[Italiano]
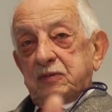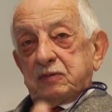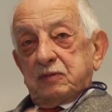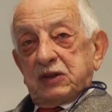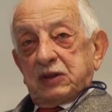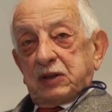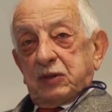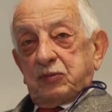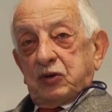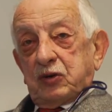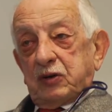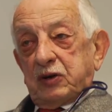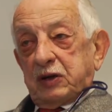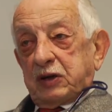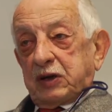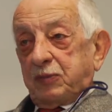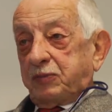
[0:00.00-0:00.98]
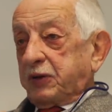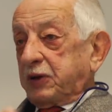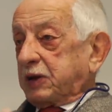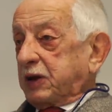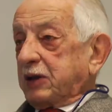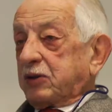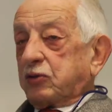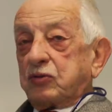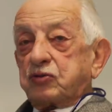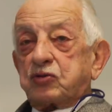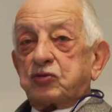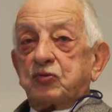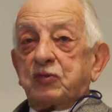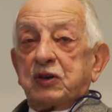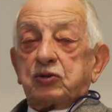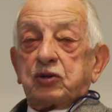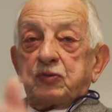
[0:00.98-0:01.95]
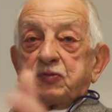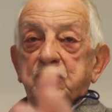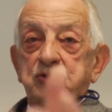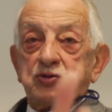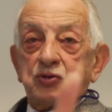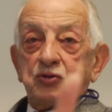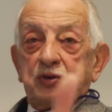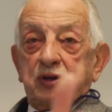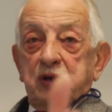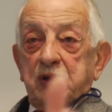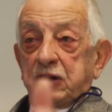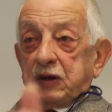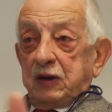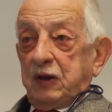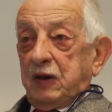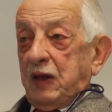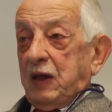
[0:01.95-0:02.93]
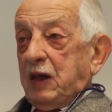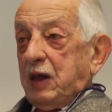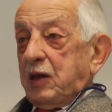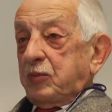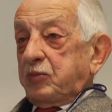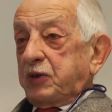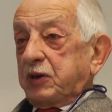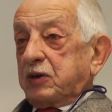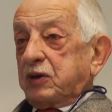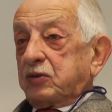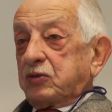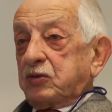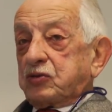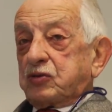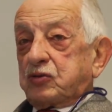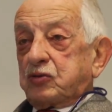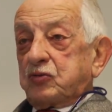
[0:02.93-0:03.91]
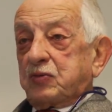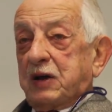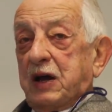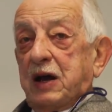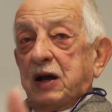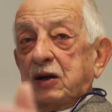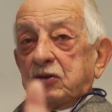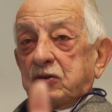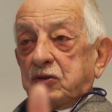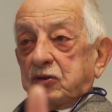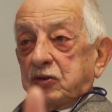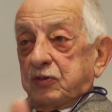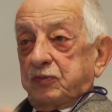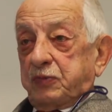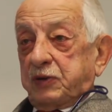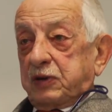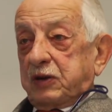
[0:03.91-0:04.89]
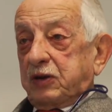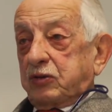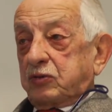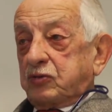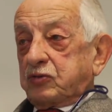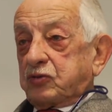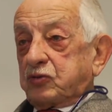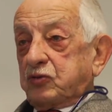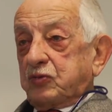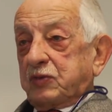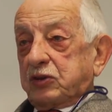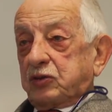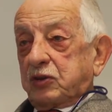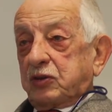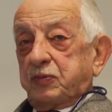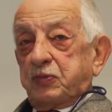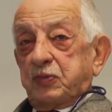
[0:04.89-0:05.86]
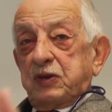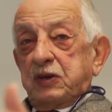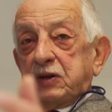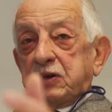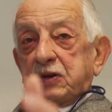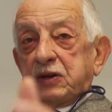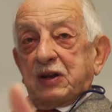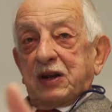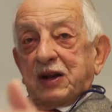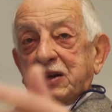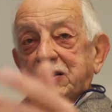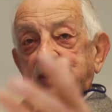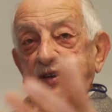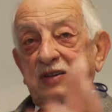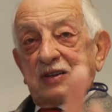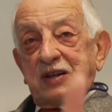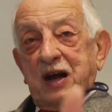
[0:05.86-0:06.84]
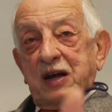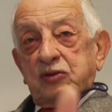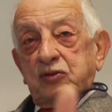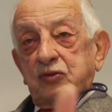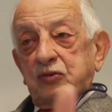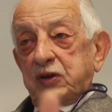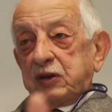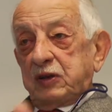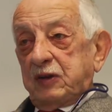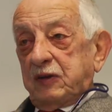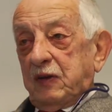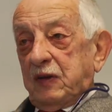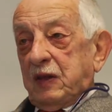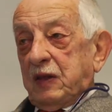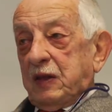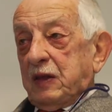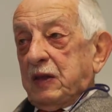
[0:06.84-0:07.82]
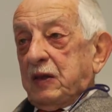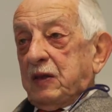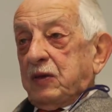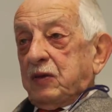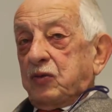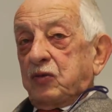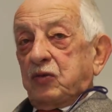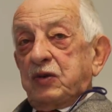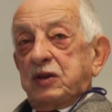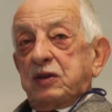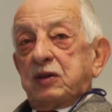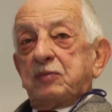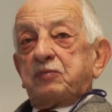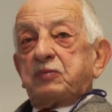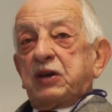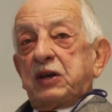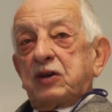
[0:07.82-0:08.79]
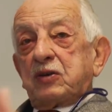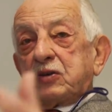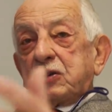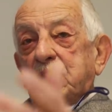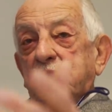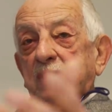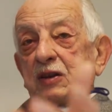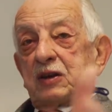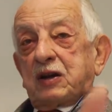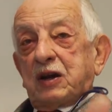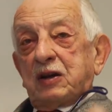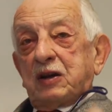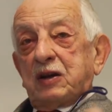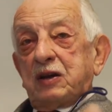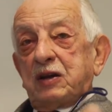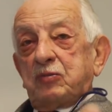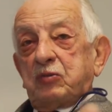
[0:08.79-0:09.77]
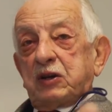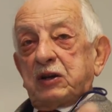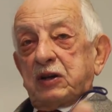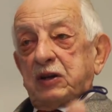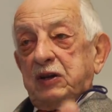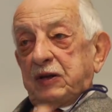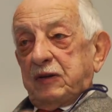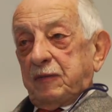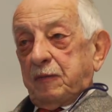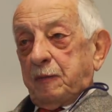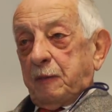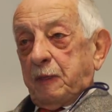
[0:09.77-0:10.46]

metabolica perché consuma troppi zuccheri, perché consuma alcol, perché consuma troppi grassi saturi, quindi pieno di radicali liberi.